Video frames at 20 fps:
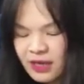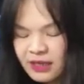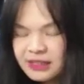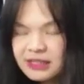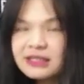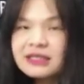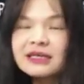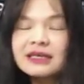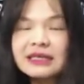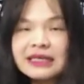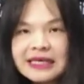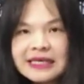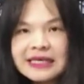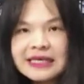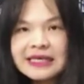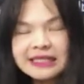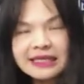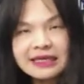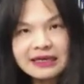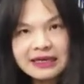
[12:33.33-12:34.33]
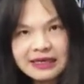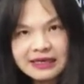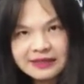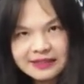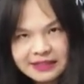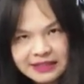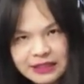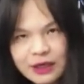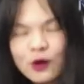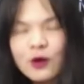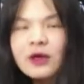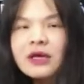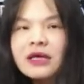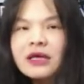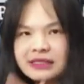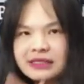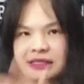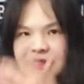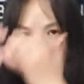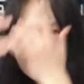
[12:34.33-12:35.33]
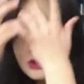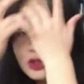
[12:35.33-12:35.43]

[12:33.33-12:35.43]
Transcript: 这个意见领袖其实。